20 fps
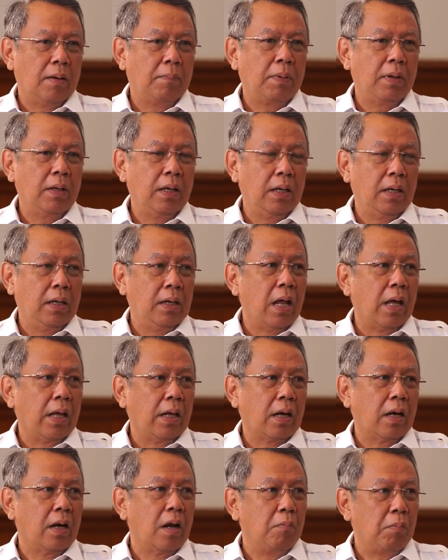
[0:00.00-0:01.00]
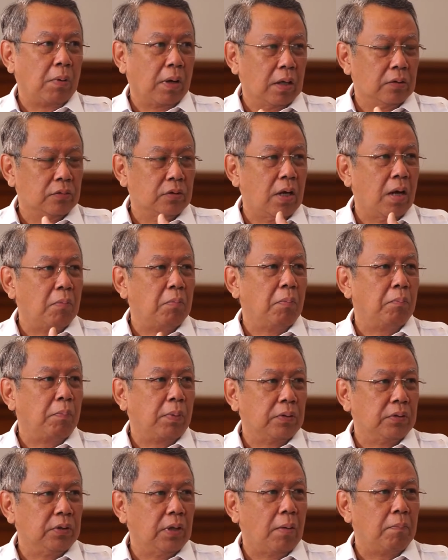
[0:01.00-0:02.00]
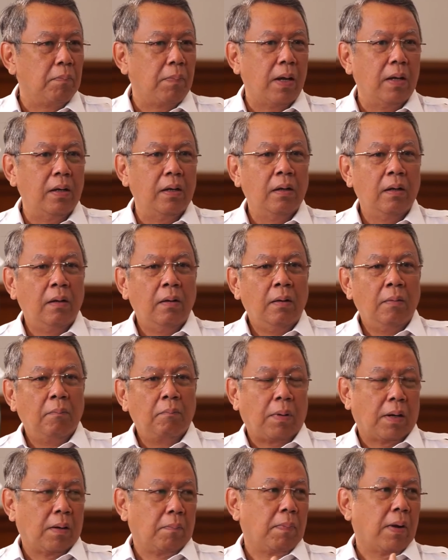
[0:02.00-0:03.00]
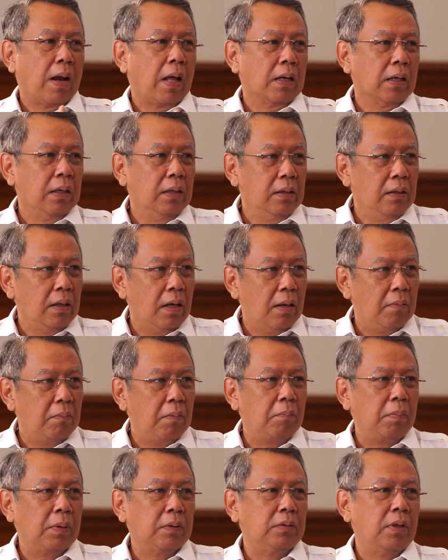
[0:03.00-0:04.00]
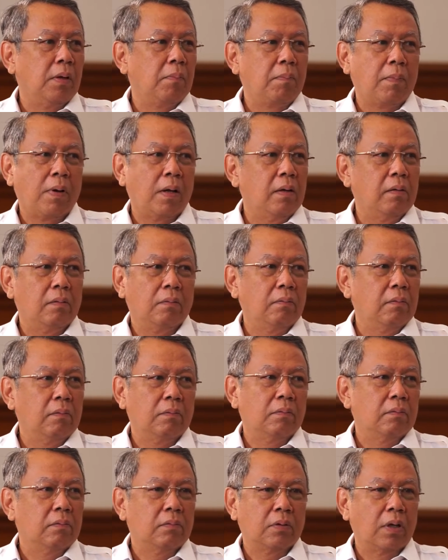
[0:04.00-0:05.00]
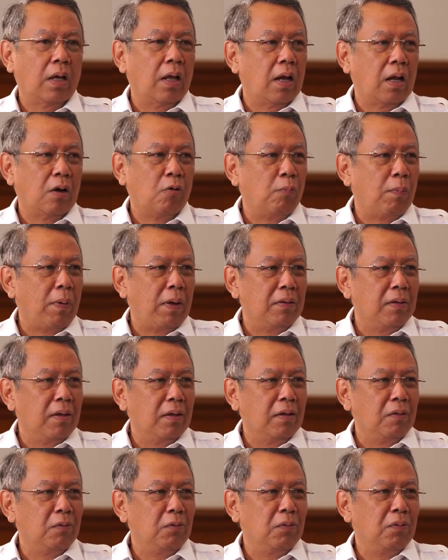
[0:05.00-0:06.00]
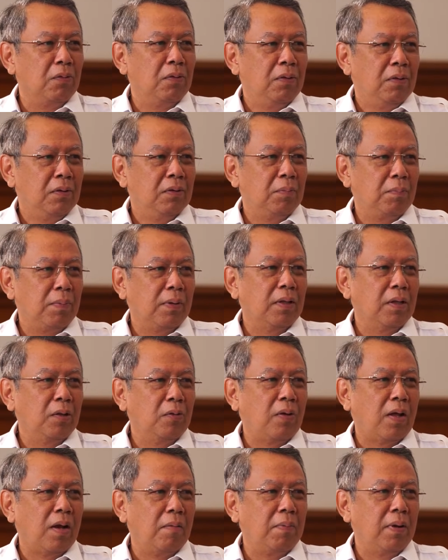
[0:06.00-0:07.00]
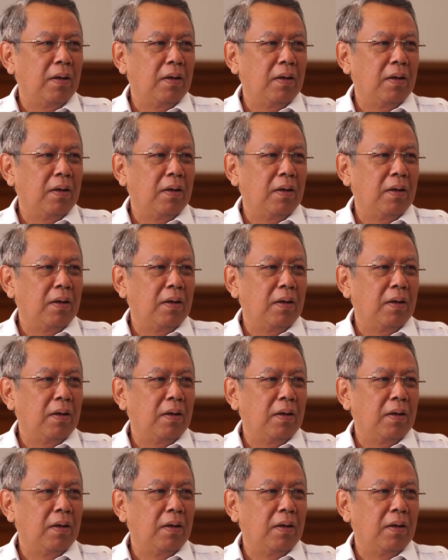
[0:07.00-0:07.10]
eh, apa di daerah dan mereka sedang mempersiapkan para pelarinya, mempersiapkan segala rupanya gitu. Hmm. Seperti itu